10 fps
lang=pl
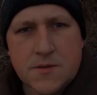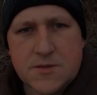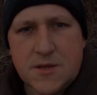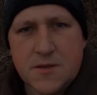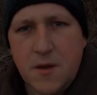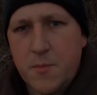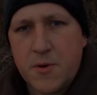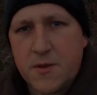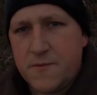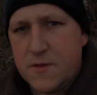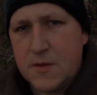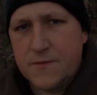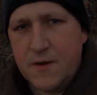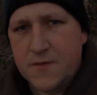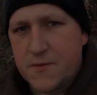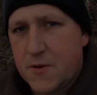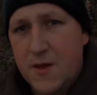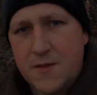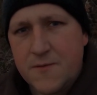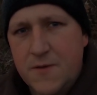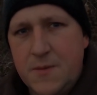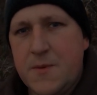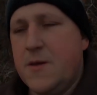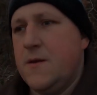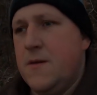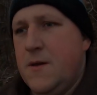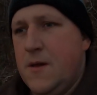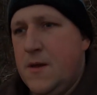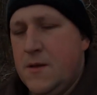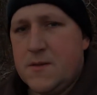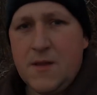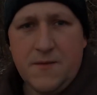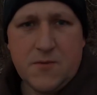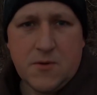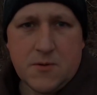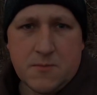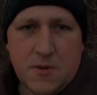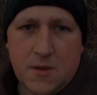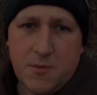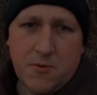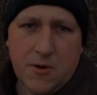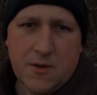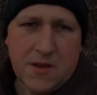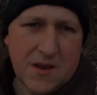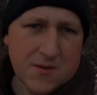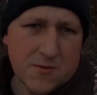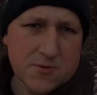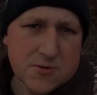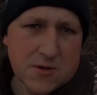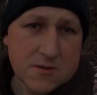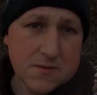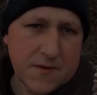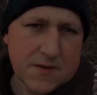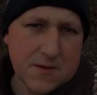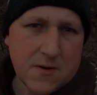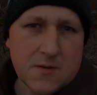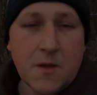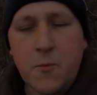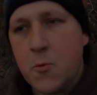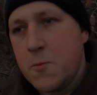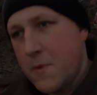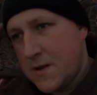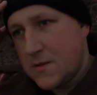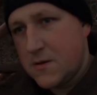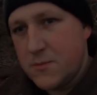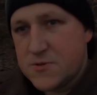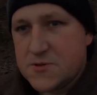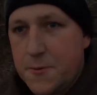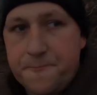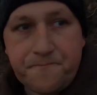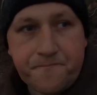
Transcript: Dzień dobry, witam Was w kolejnym filmie. Dawno mnie nie było. Ile to już? Dwa tygodnie. Łu, matko bosko.